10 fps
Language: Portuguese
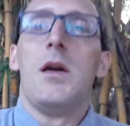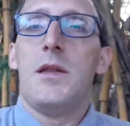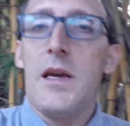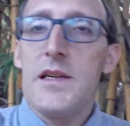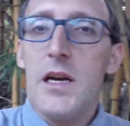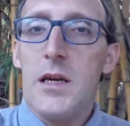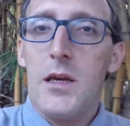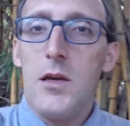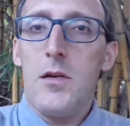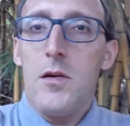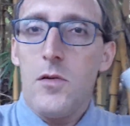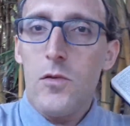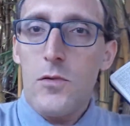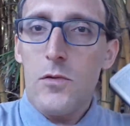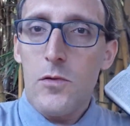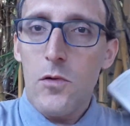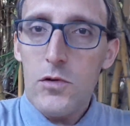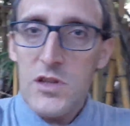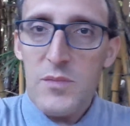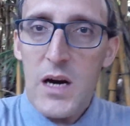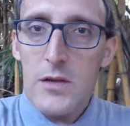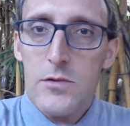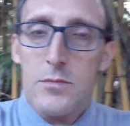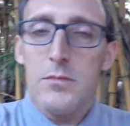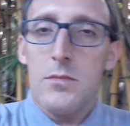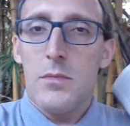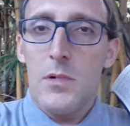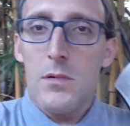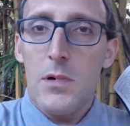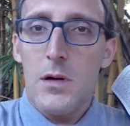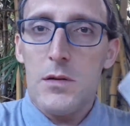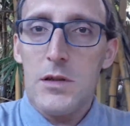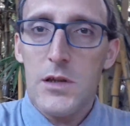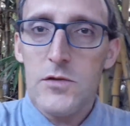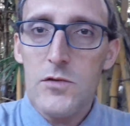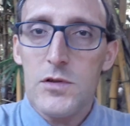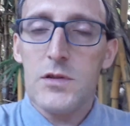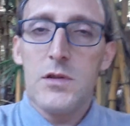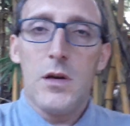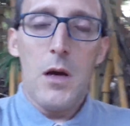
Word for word: deixar aqui um ultimato de Jesus,